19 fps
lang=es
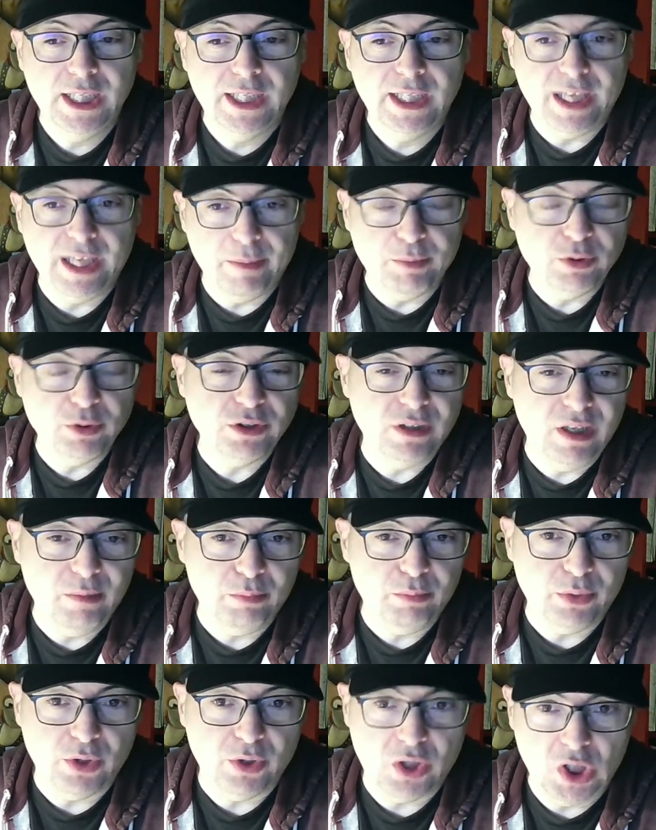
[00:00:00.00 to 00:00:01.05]
que apostaban
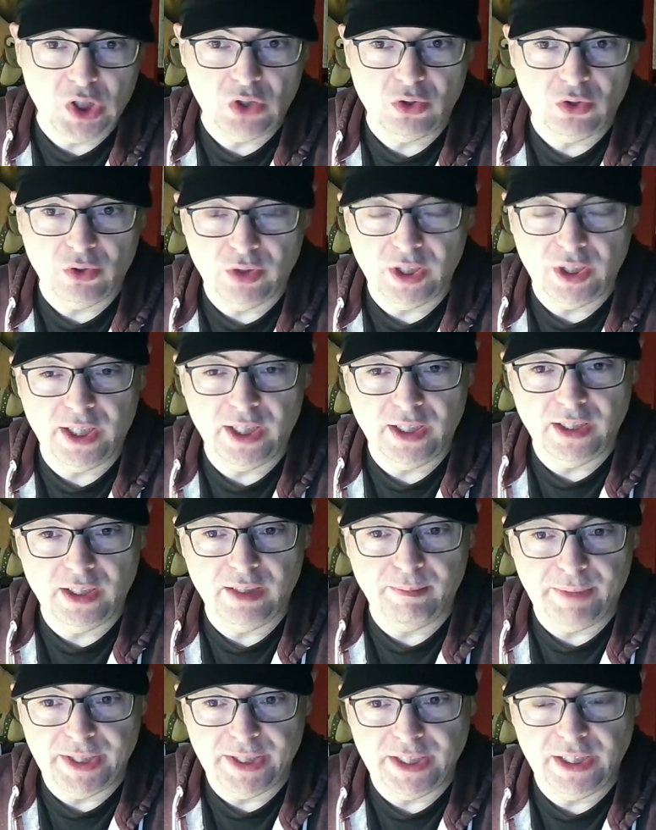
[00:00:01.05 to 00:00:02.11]
por cierto cine
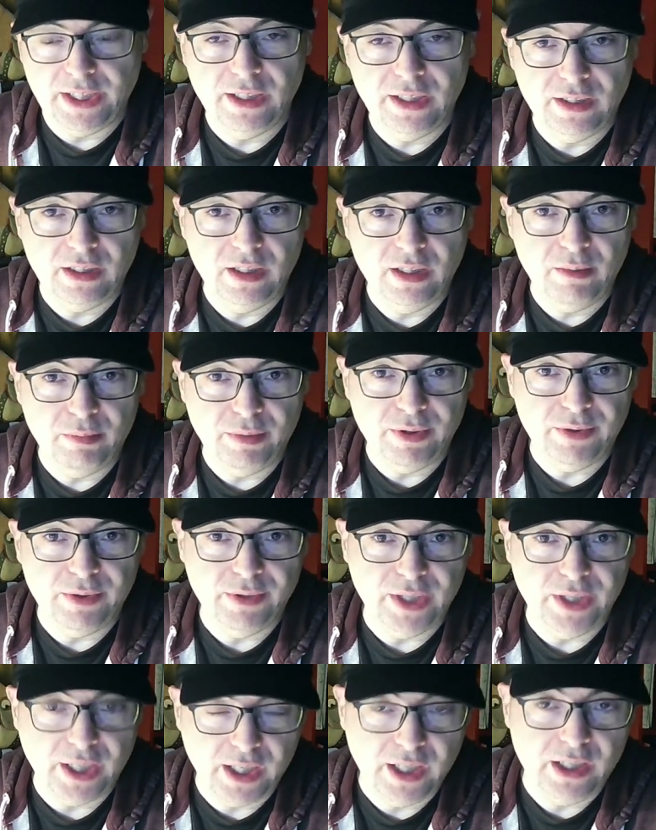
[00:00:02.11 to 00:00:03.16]
independiente, pero
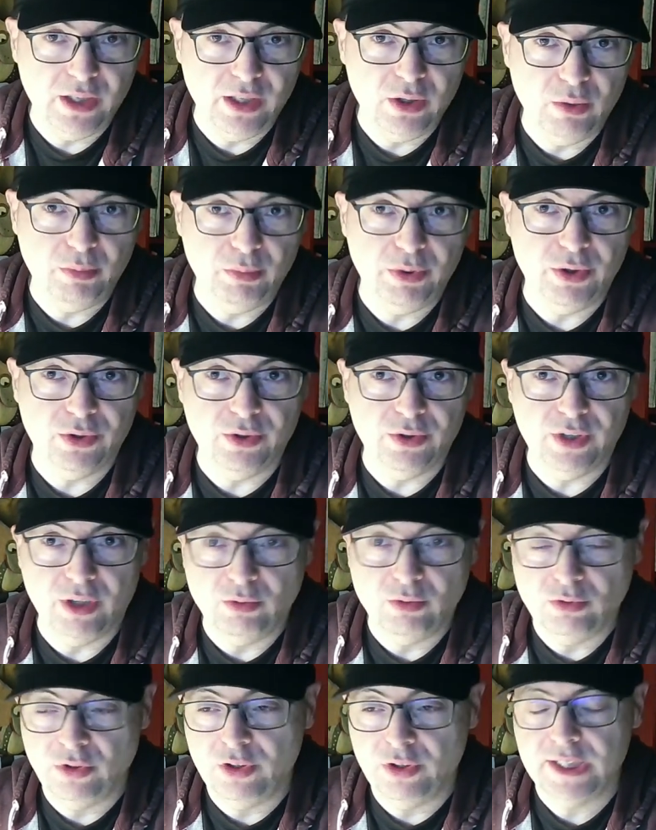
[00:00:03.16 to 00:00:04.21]
de género, pero con
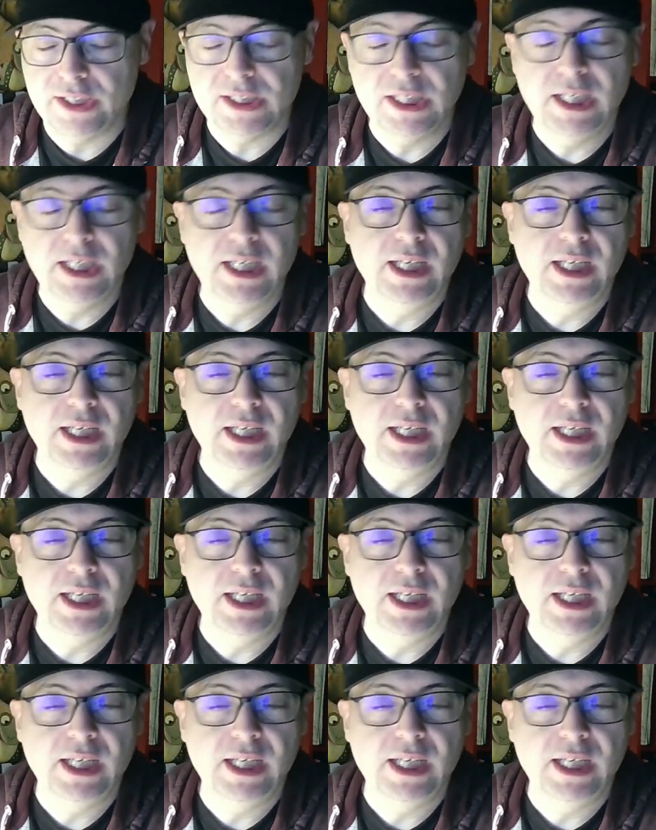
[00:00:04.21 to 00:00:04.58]
autores,